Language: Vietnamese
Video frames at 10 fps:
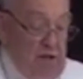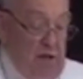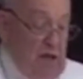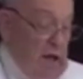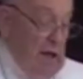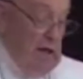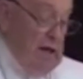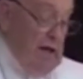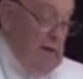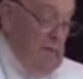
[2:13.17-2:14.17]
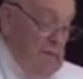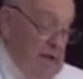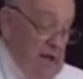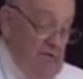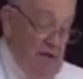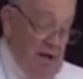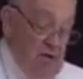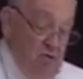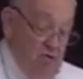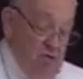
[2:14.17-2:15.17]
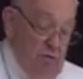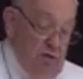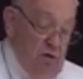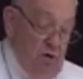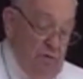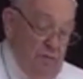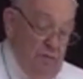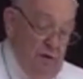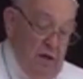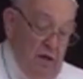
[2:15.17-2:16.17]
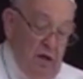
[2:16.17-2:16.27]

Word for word: chúa cha đã mặc khải điều gì con đường